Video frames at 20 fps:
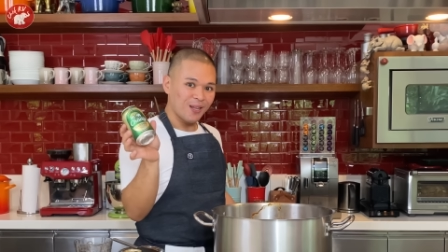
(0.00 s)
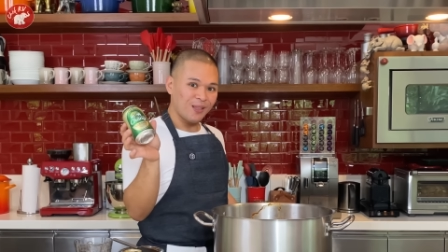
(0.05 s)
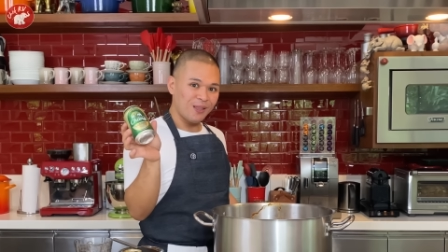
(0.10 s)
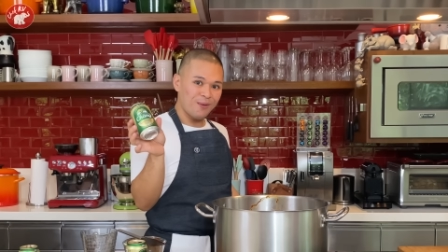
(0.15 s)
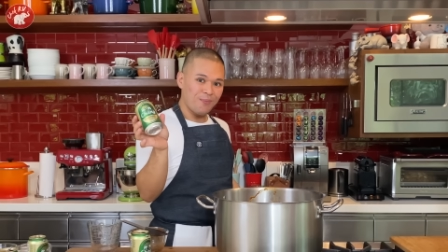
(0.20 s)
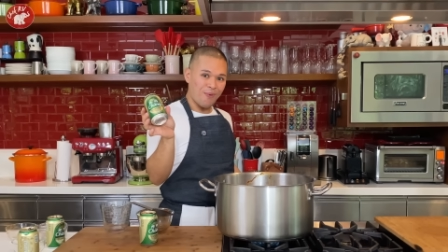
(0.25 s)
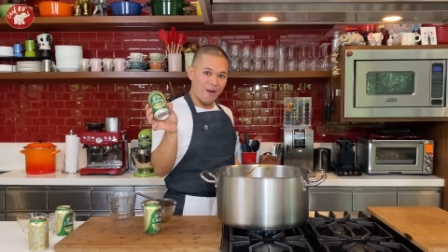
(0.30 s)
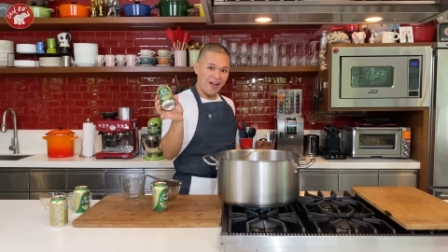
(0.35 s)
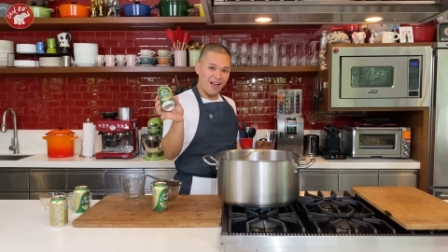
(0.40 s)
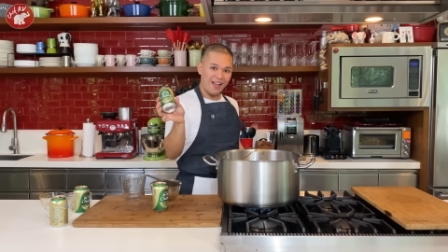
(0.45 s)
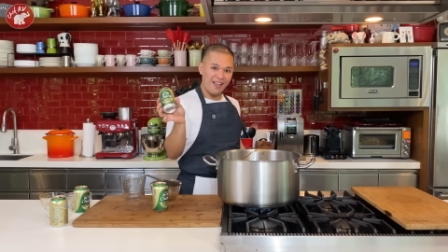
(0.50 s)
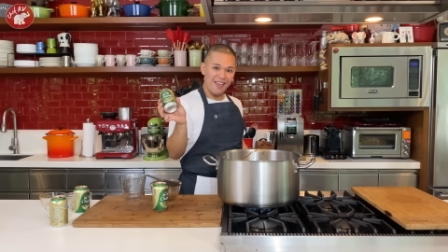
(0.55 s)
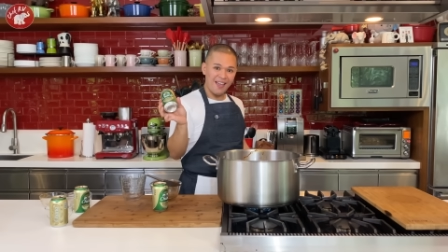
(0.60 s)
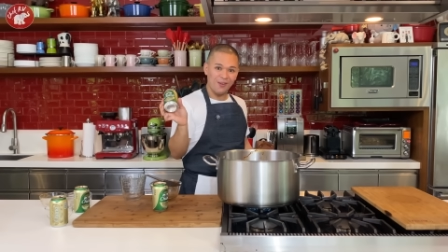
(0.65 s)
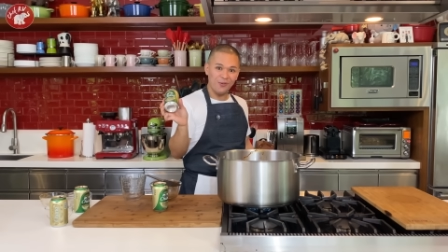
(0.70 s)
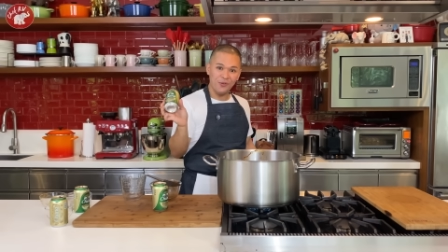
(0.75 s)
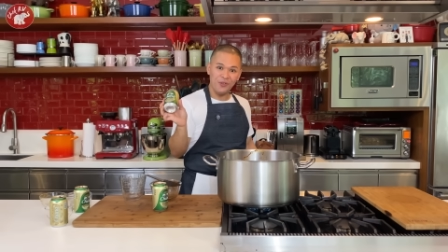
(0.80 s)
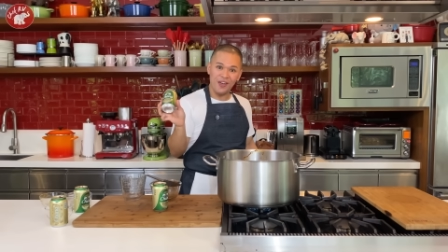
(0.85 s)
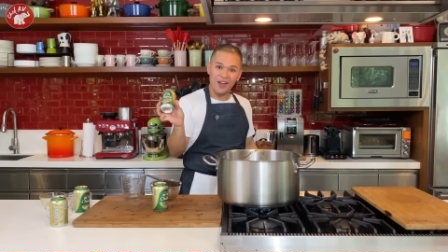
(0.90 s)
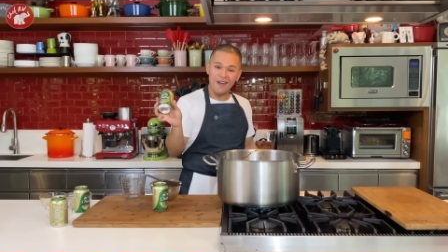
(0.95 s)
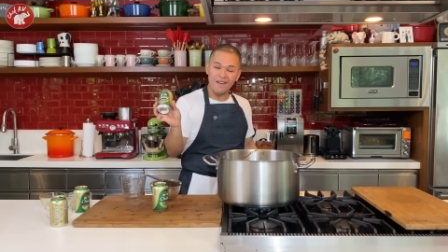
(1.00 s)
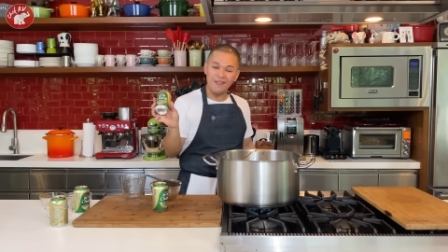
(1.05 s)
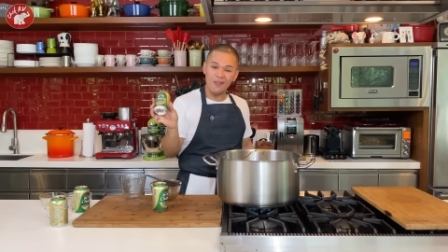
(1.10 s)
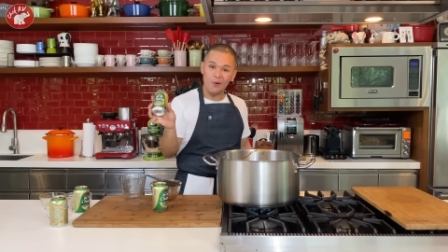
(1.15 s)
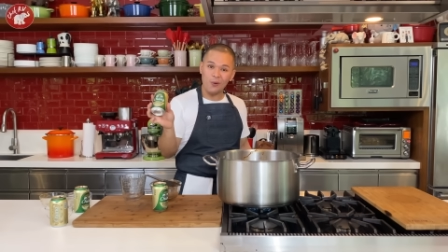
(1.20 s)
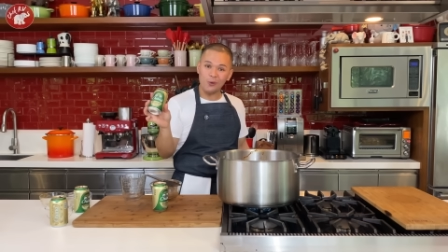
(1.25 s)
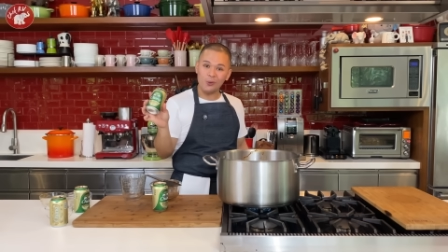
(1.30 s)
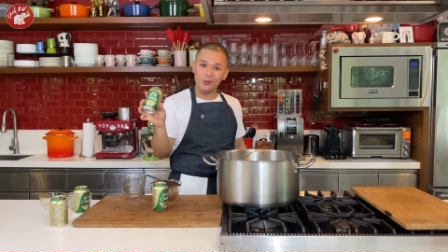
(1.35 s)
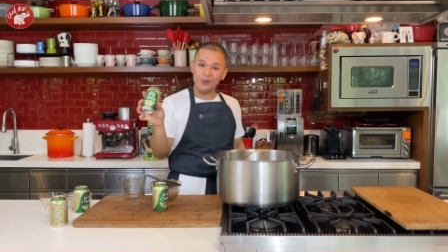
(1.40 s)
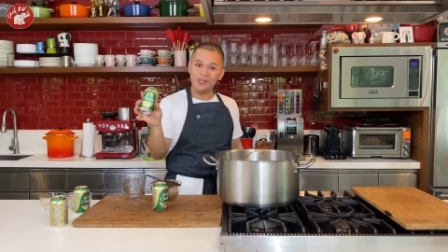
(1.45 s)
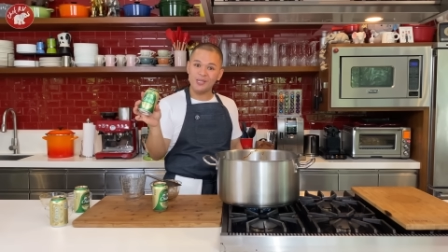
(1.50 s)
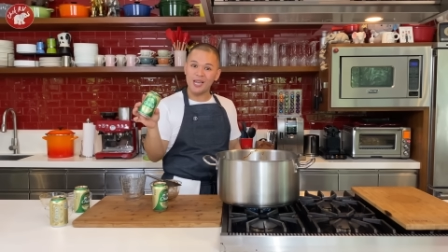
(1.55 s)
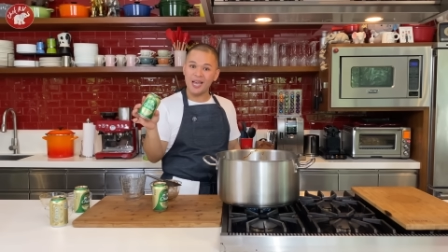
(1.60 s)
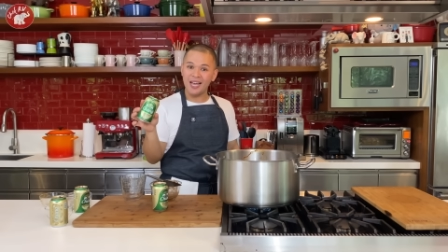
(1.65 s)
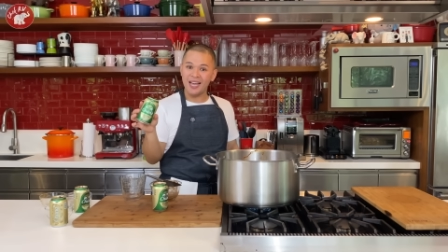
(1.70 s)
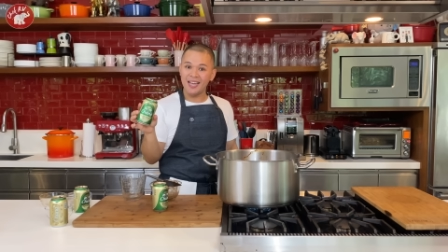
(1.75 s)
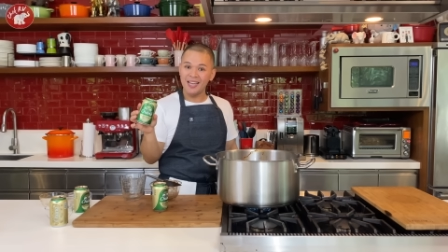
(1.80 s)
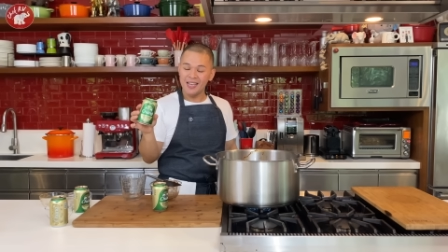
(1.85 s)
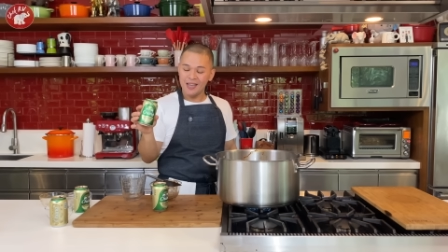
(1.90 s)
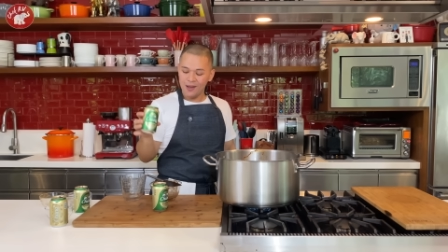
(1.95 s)
Diba? Kaya nung nakita ko to
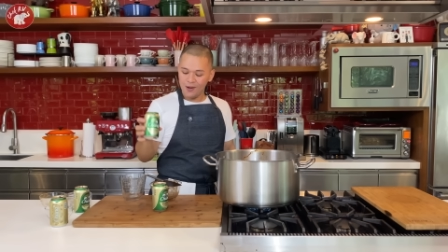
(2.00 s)
sa